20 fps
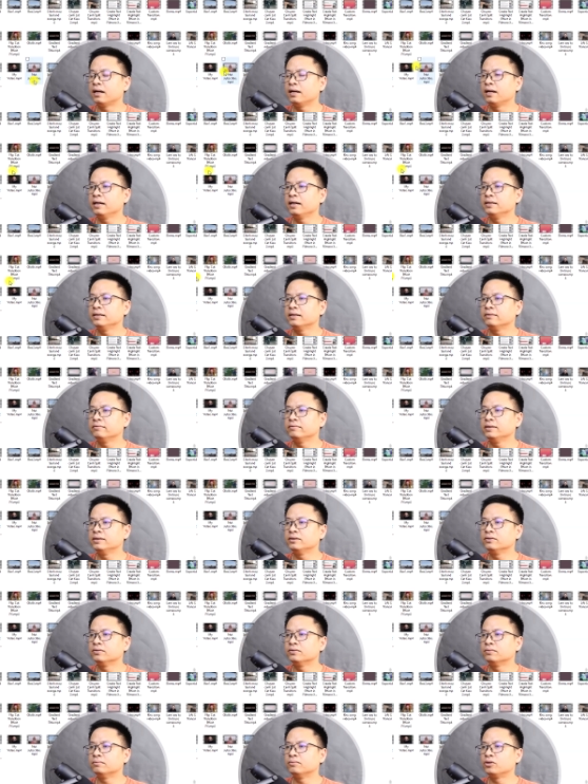Đây nhé, ví
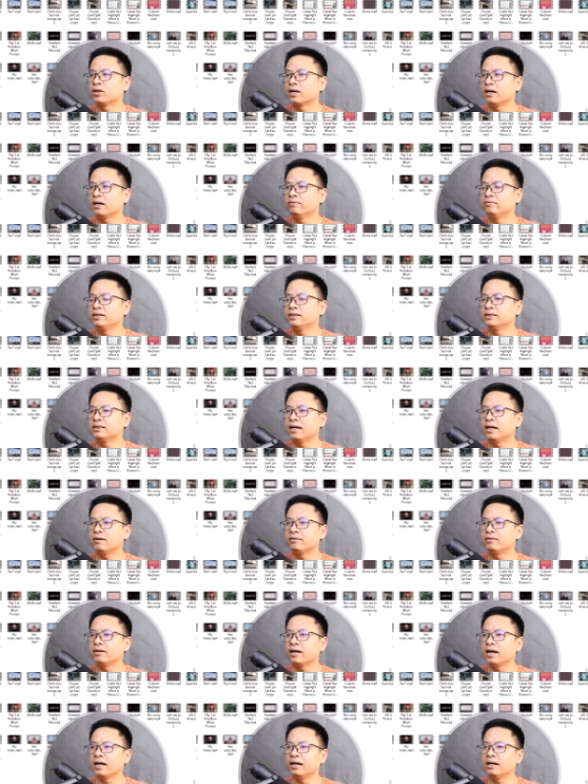dụ một cái
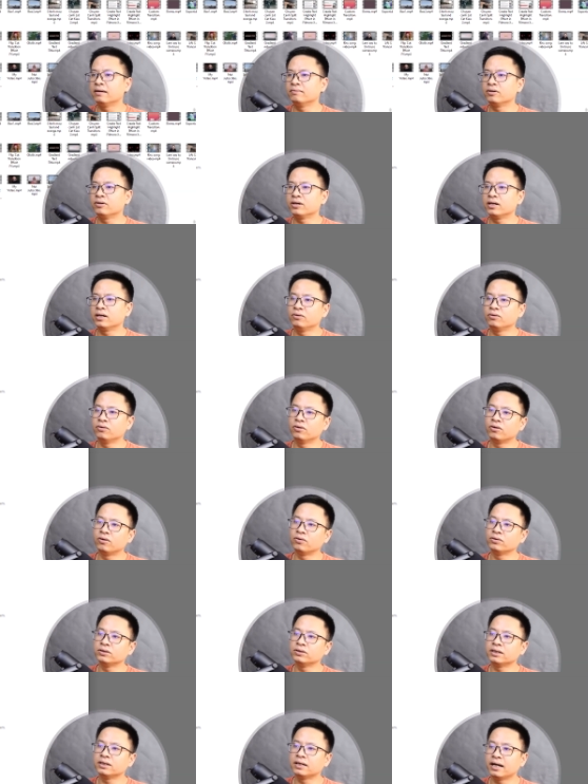video này là một cái
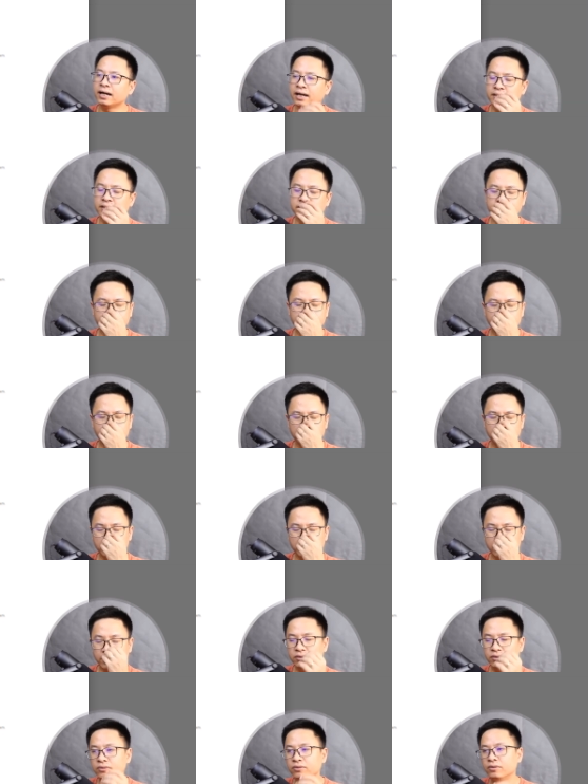logo chẳng hạn, đúng không? Một
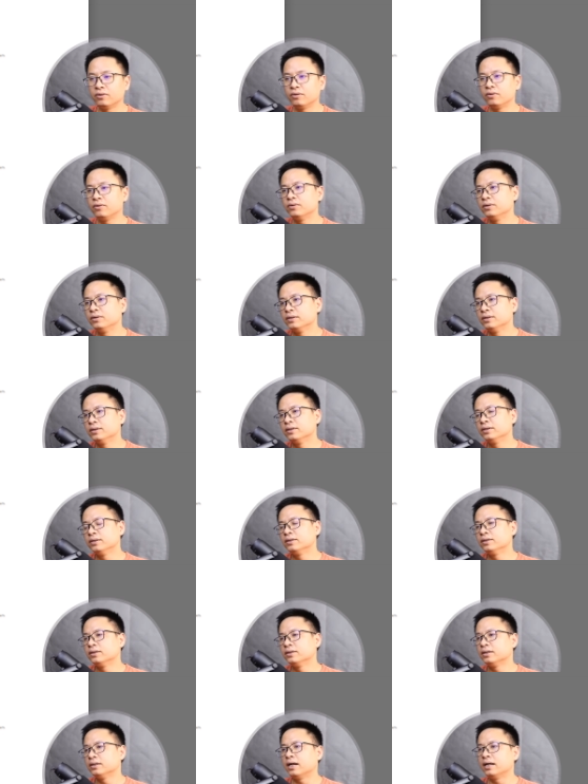cái logo.
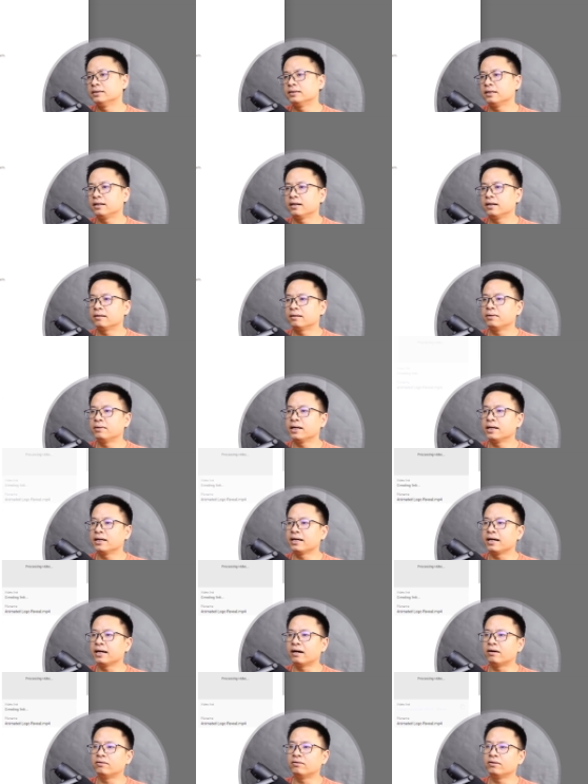Sau đấy các bạn
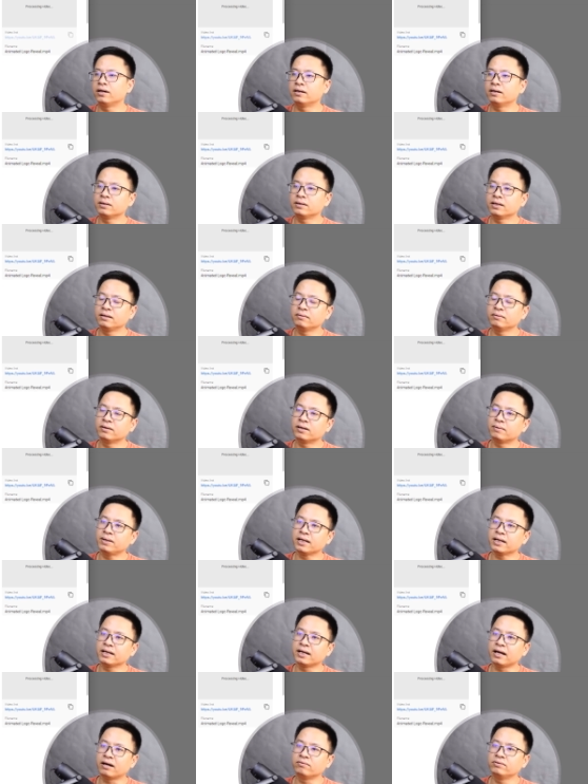khi các bạn
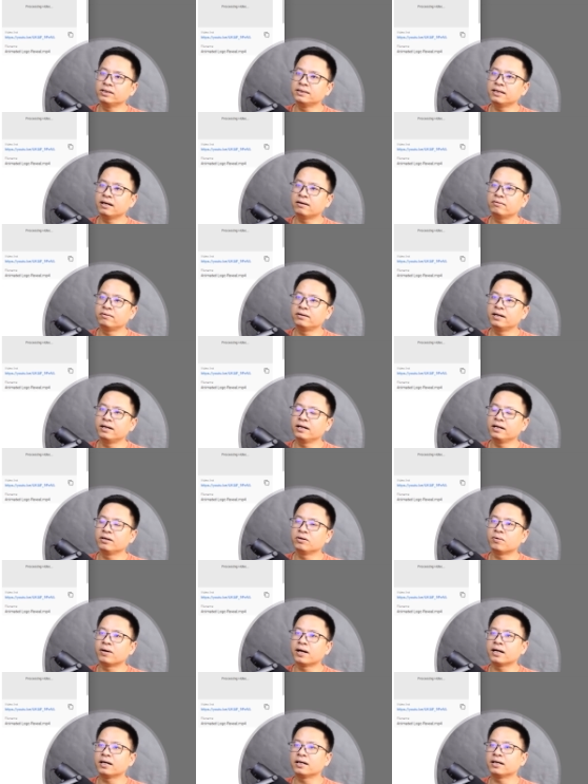kéo video vào đây,
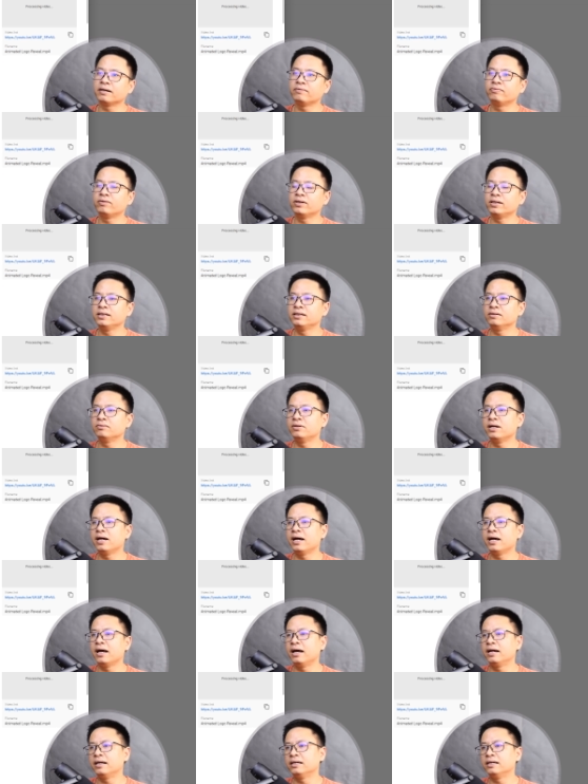ngoài các cái phần tiêu
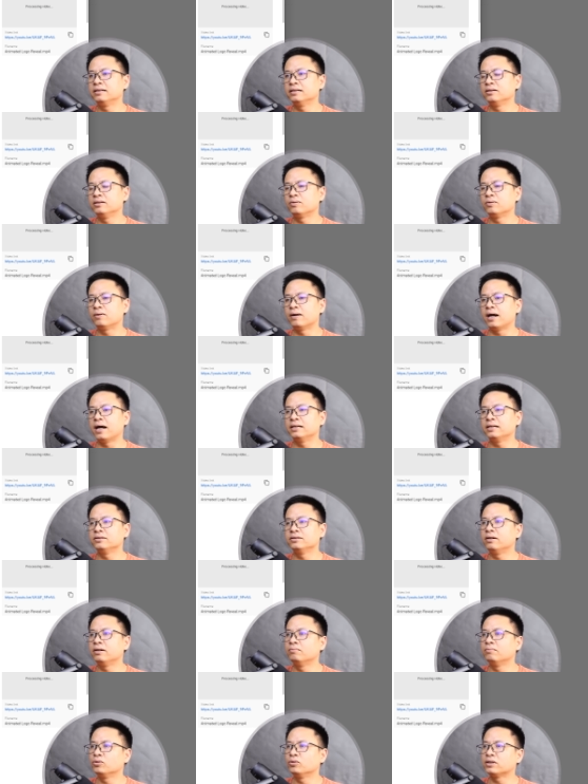đề này, từ khóa rồi
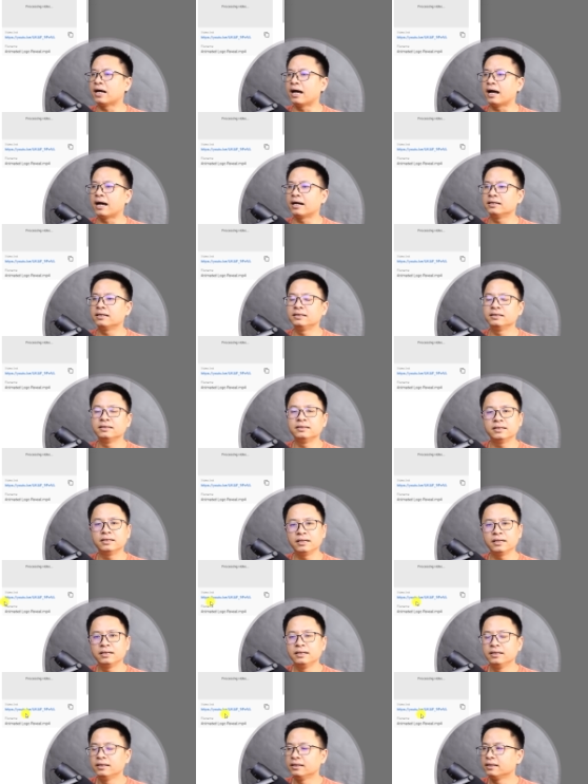là mô tả các thứ ấy,
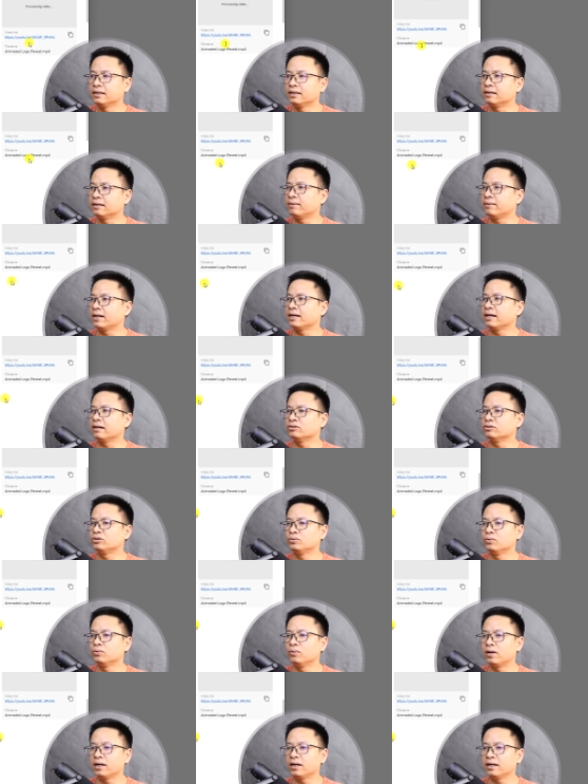thì các bạn kéo
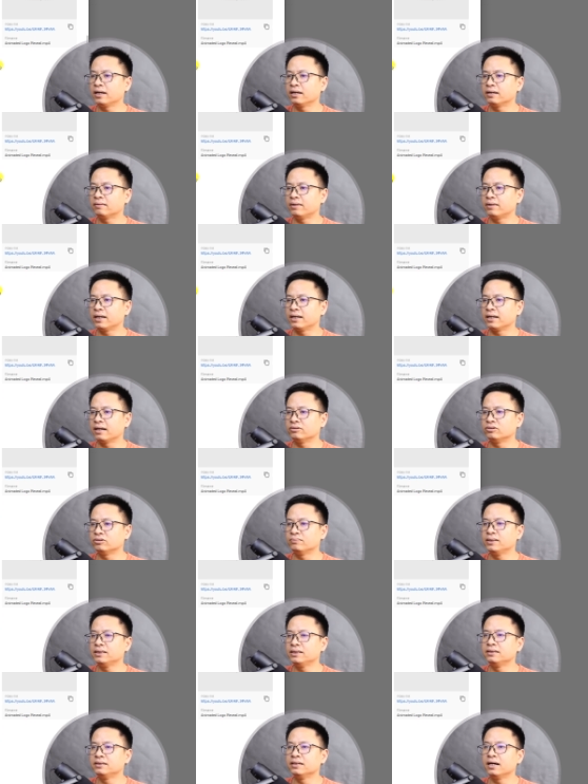xuống này, các bạn kéo xuống
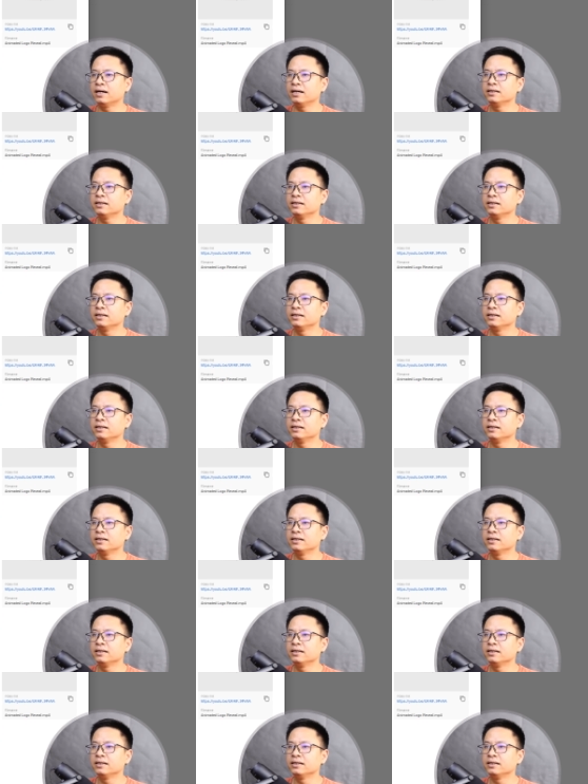bên dưới.